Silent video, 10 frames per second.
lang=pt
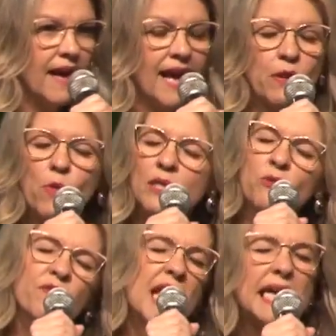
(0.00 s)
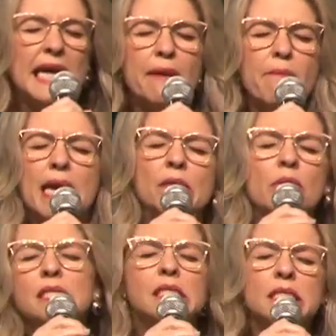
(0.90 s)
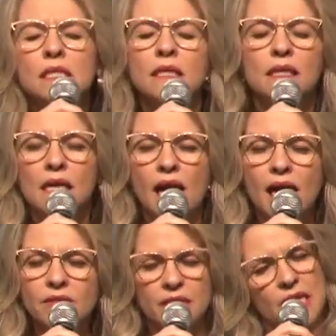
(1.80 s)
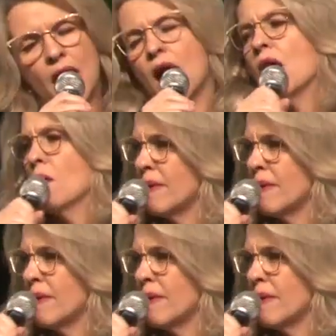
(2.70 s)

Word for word: Aí quando vinha aquele medo assim, Aí dizer, não,